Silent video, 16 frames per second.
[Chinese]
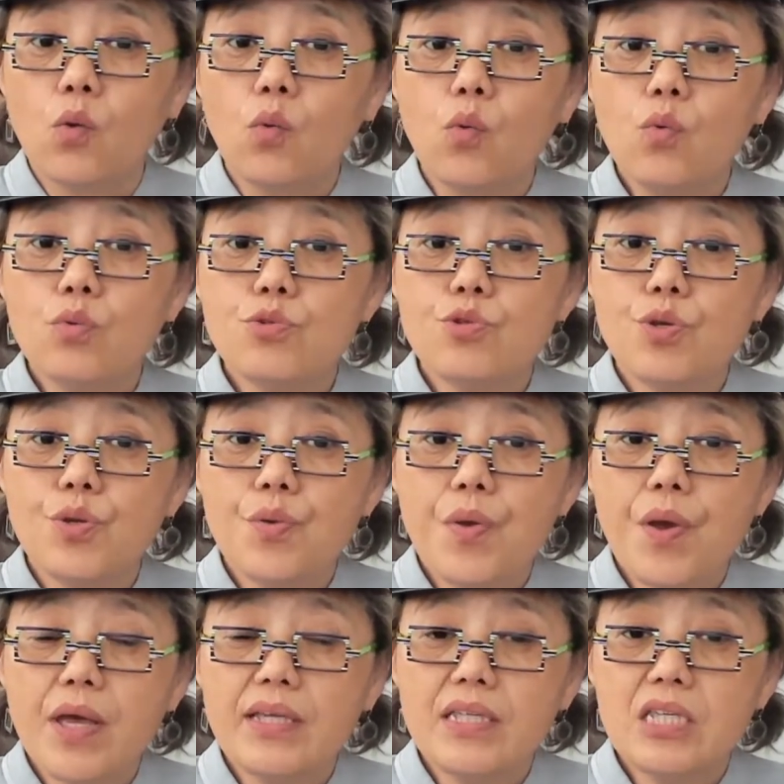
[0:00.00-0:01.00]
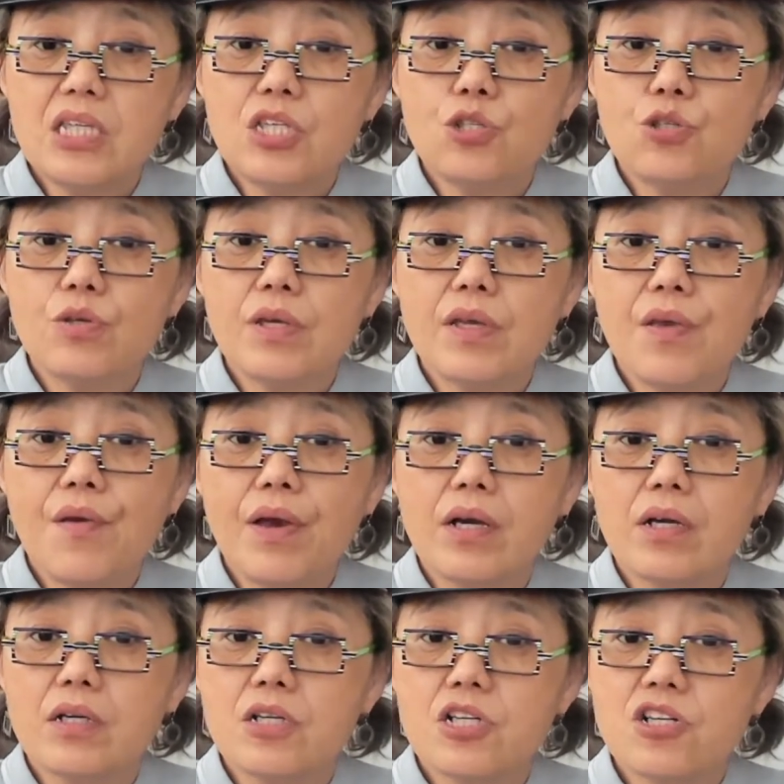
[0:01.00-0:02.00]
工学院、医学
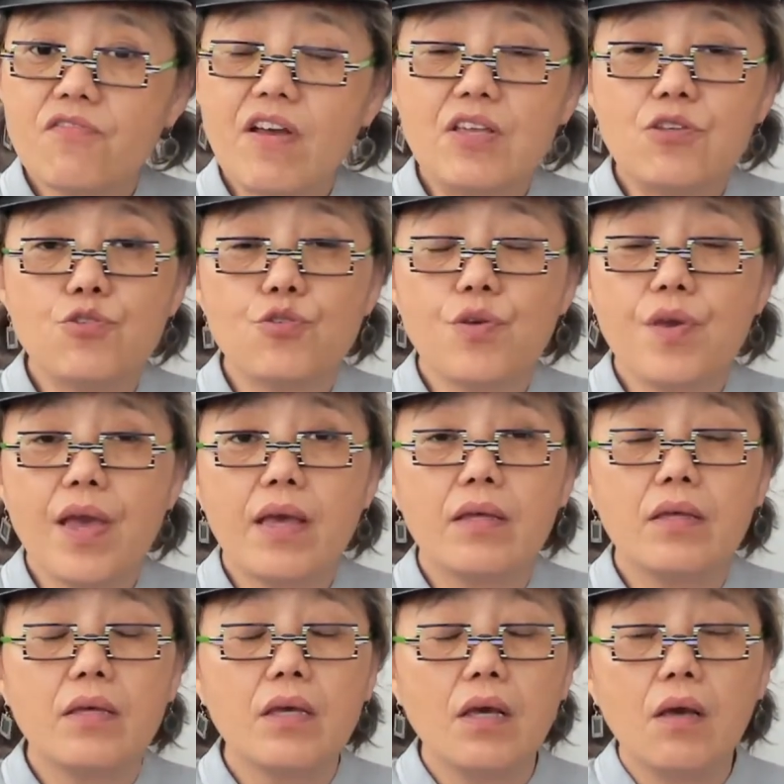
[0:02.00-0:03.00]
院和师范学院，